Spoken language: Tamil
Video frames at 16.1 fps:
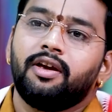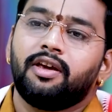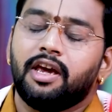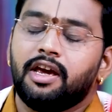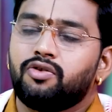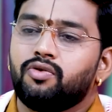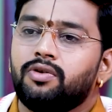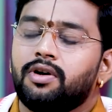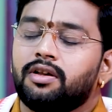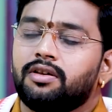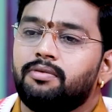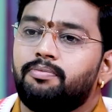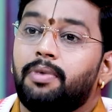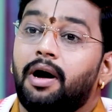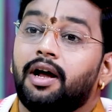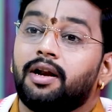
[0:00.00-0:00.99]

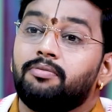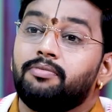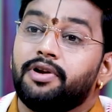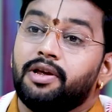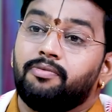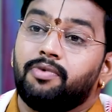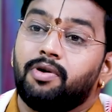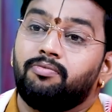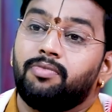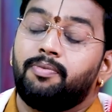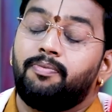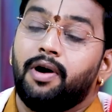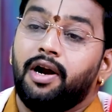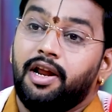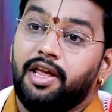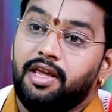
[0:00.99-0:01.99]
கேத்துங்கிறது பாரம்பரியம் ரொம்ப
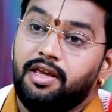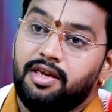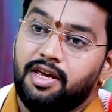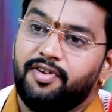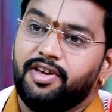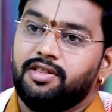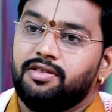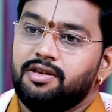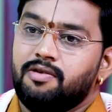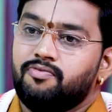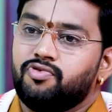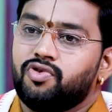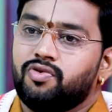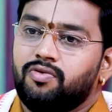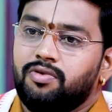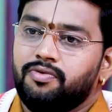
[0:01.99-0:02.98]
பழைய
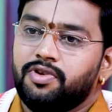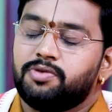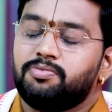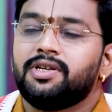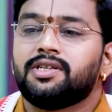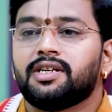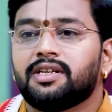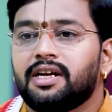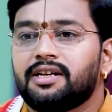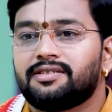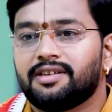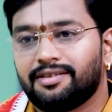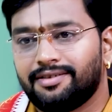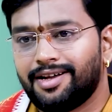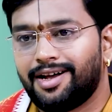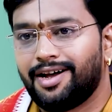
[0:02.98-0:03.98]
வைத்தியம்னு சொல்லுவோம் விச் மீன்ஸ் என்ன
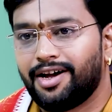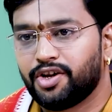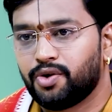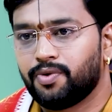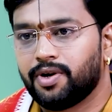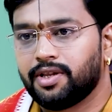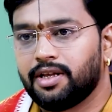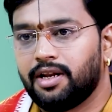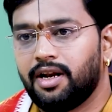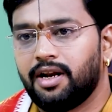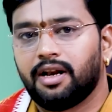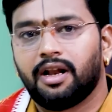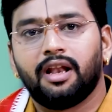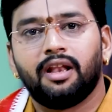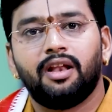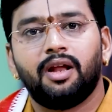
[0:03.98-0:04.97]
சித்தா
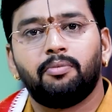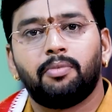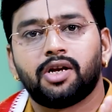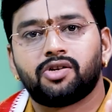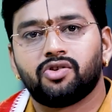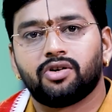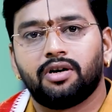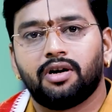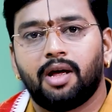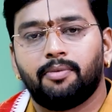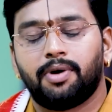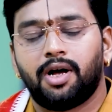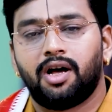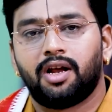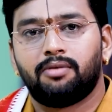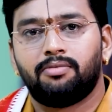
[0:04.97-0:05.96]
ஆயுர்வேதாவில் நல்ல மாற்றங்கள்
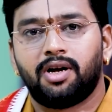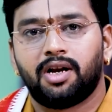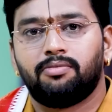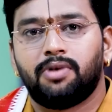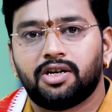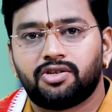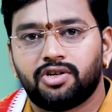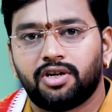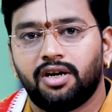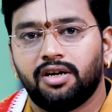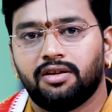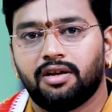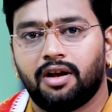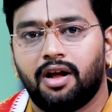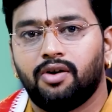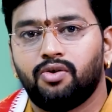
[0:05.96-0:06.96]
அபாரமான மாற்றங்கள்
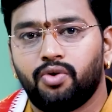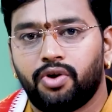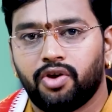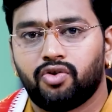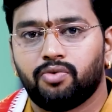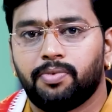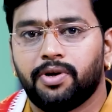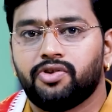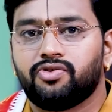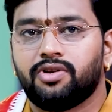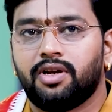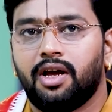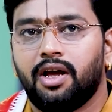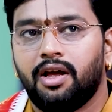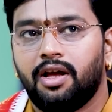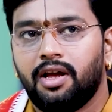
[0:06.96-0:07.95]
இந்த ராகு கேத்து
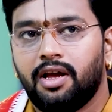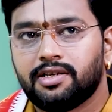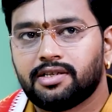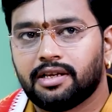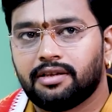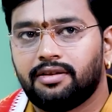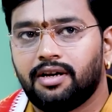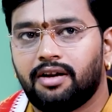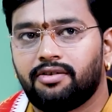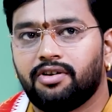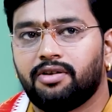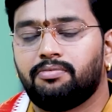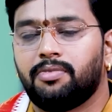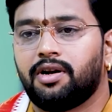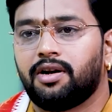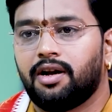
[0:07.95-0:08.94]
பேச்சில் சித்தா
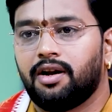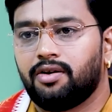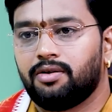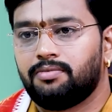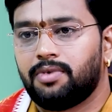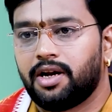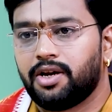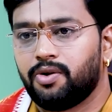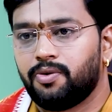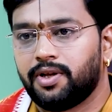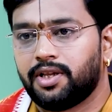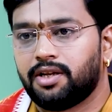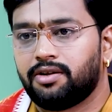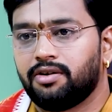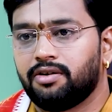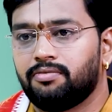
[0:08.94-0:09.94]
ட்ரீட்மெண்ட் ஆகட்டும்
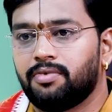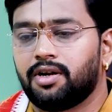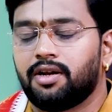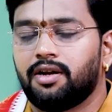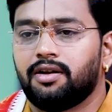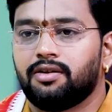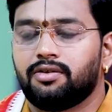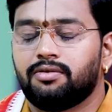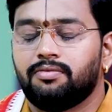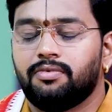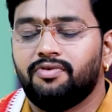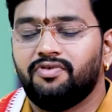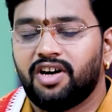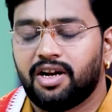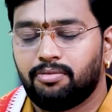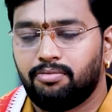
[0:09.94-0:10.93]
ஆயுர்வேதா ட்ரீட்மெண்ட் ஆகட்டும்
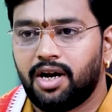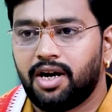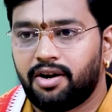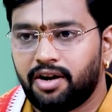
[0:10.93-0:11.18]
வர்மா